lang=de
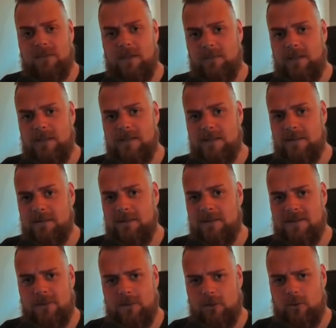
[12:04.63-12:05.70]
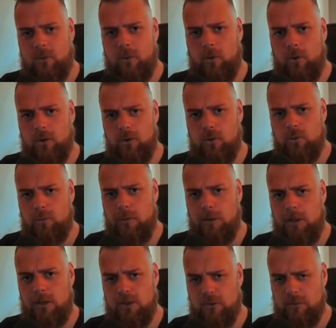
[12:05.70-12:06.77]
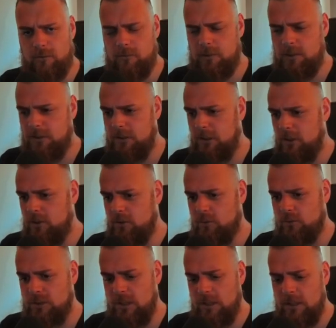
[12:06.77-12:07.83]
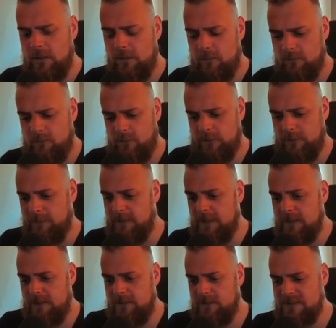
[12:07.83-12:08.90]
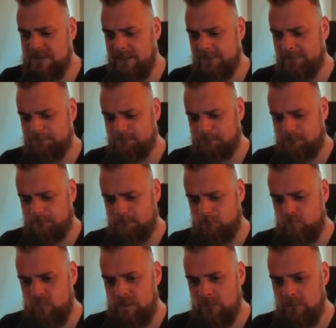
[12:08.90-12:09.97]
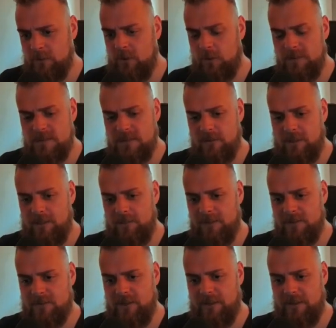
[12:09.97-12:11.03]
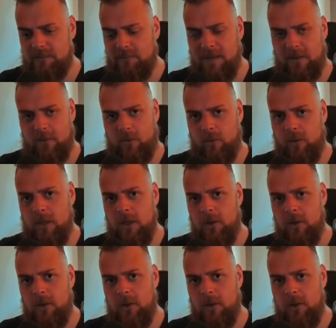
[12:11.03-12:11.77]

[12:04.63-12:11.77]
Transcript: ganz letztendlich euch überlassen. Ja, gut. Und Leute, ich würde sagen, wir kommen jetzt hier noch einmal zu einem Makro.